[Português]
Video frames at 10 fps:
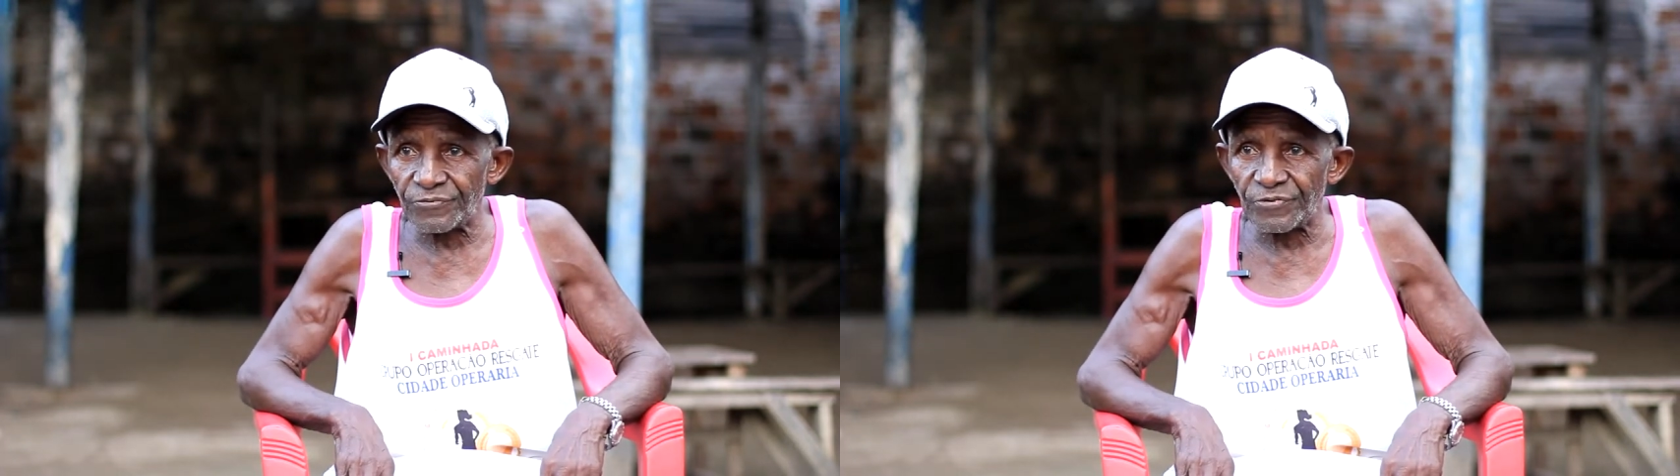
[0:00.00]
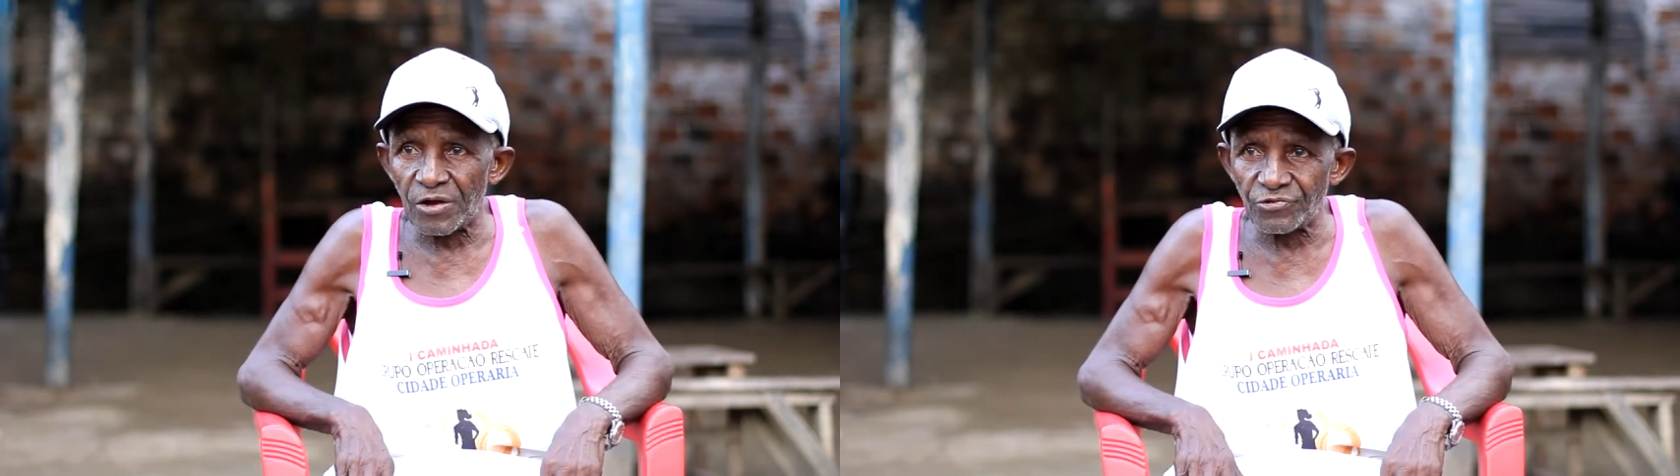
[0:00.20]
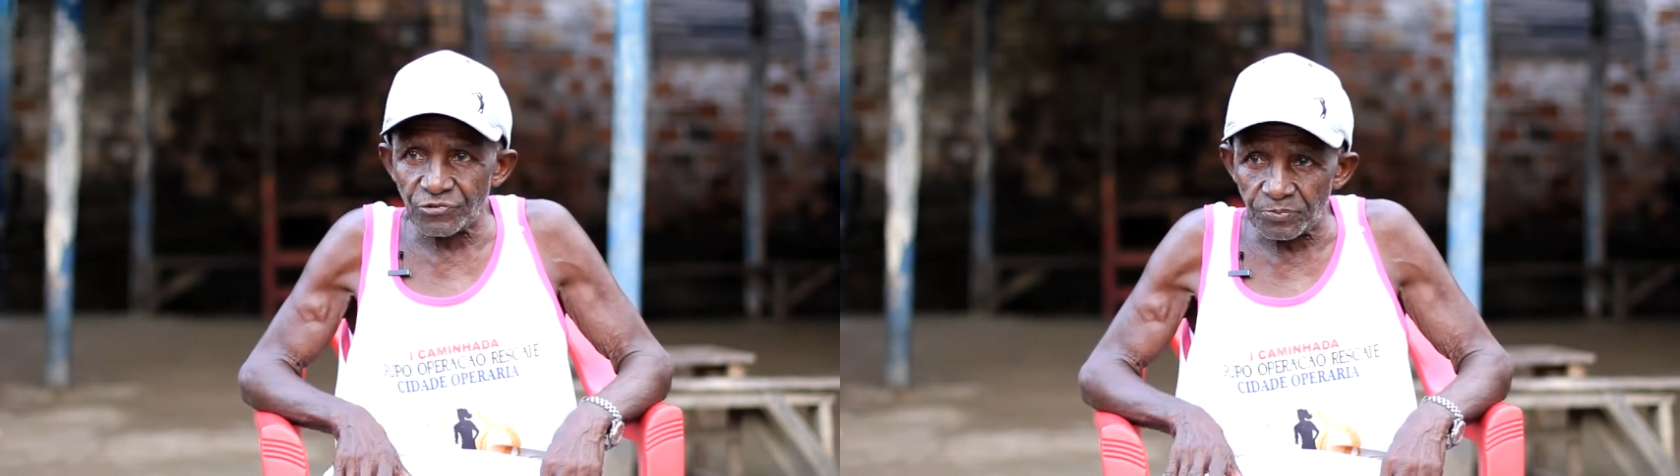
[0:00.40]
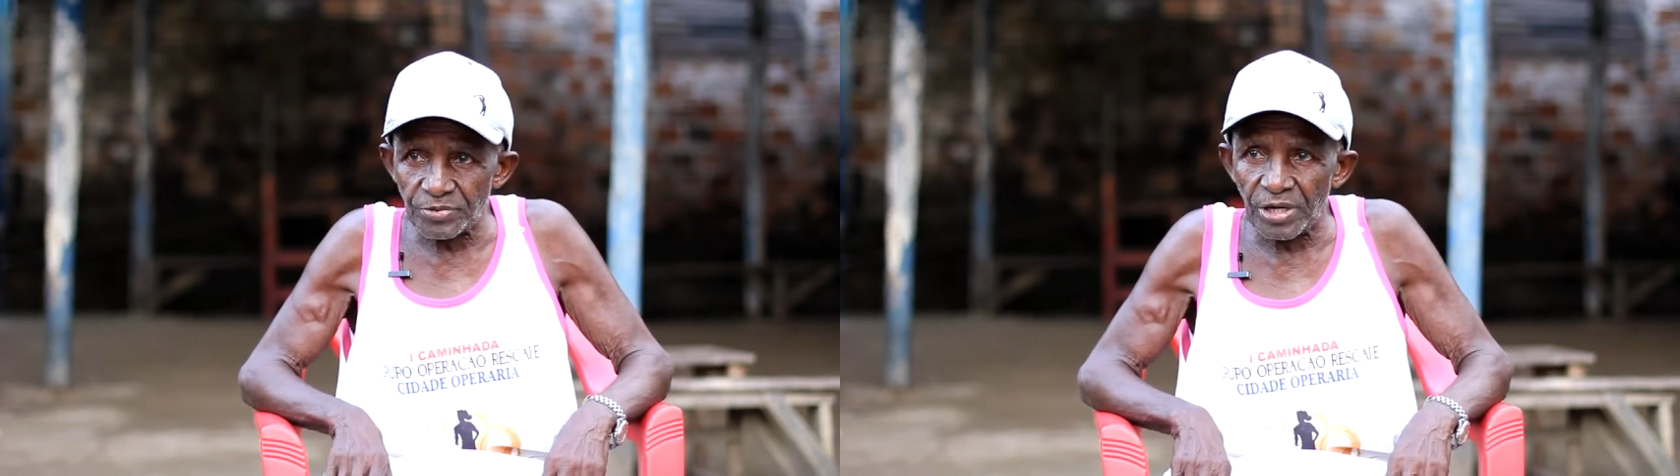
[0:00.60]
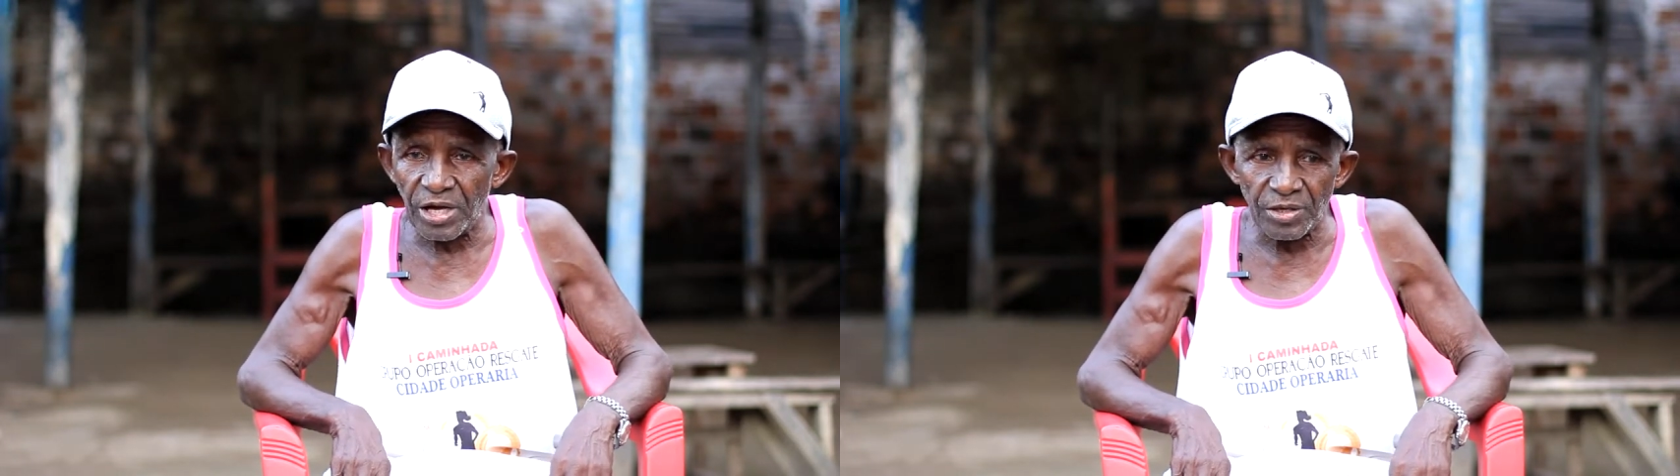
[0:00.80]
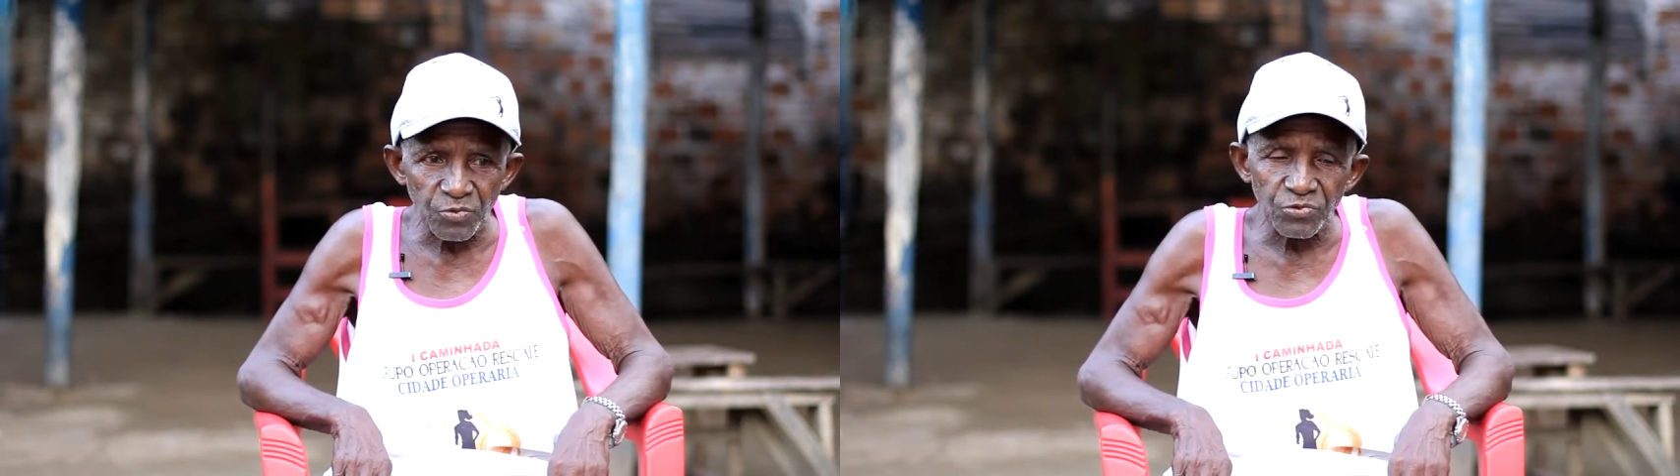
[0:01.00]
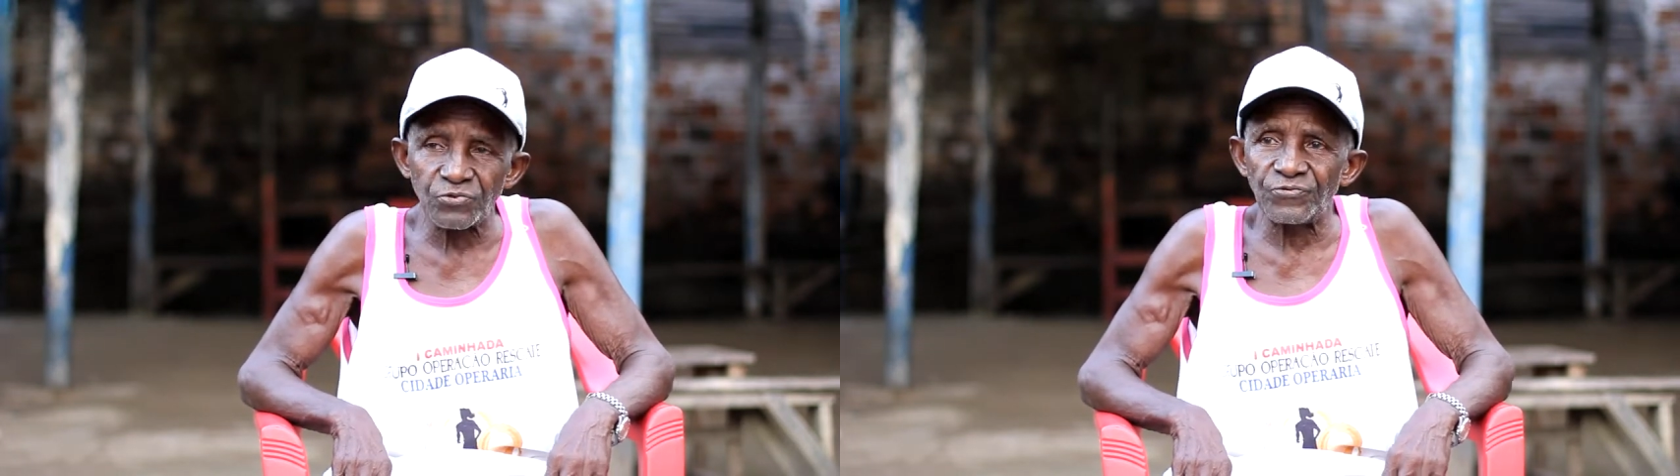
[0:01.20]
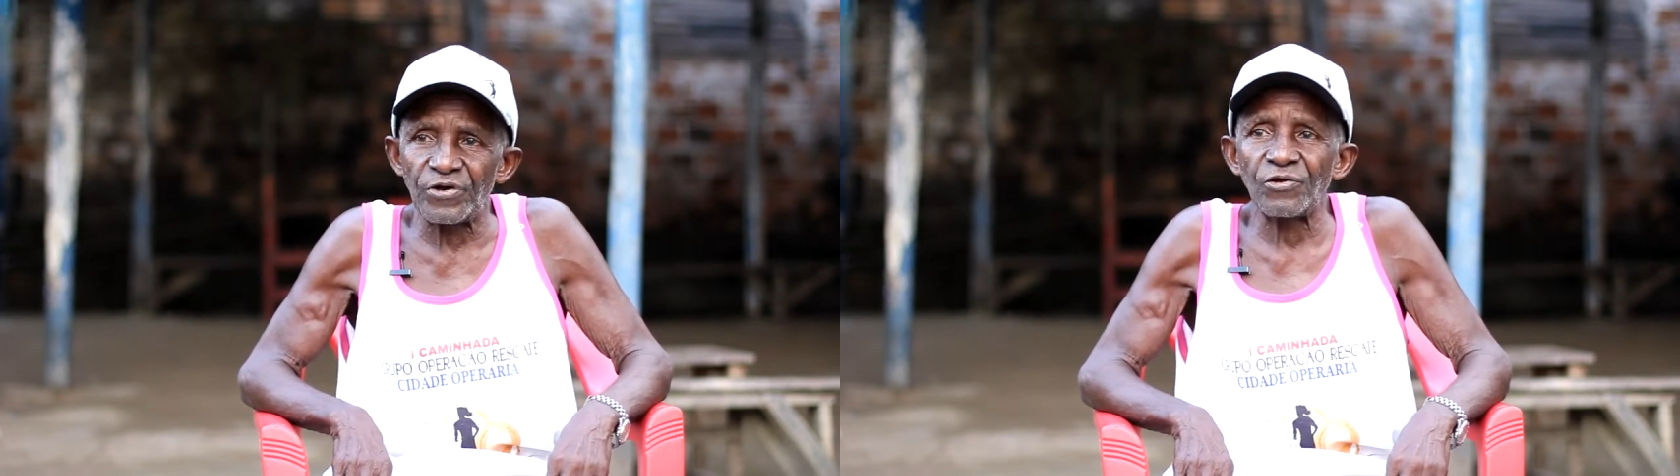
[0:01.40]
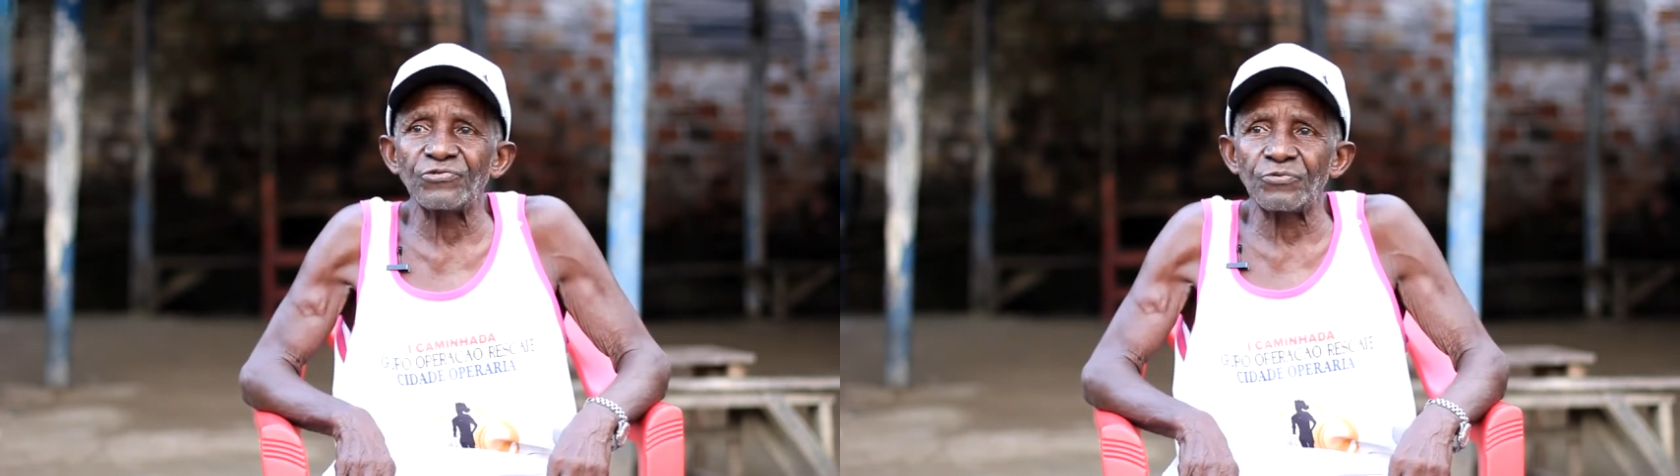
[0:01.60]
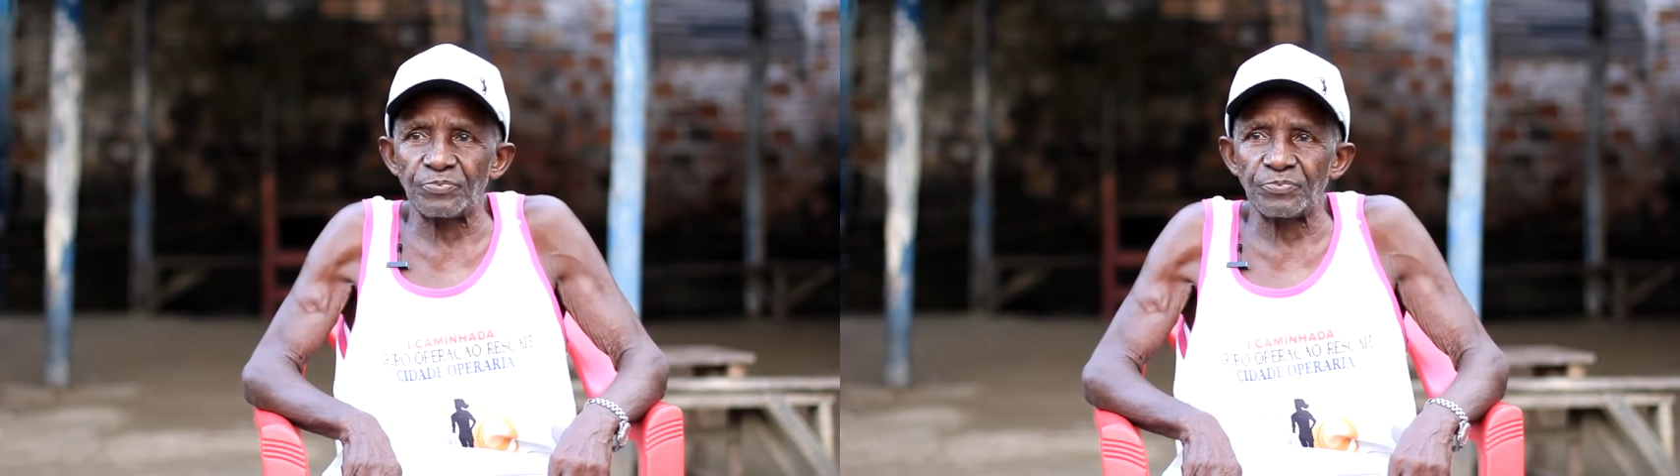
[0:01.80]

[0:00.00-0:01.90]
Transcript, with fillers: Fausto, Raimundo Fausto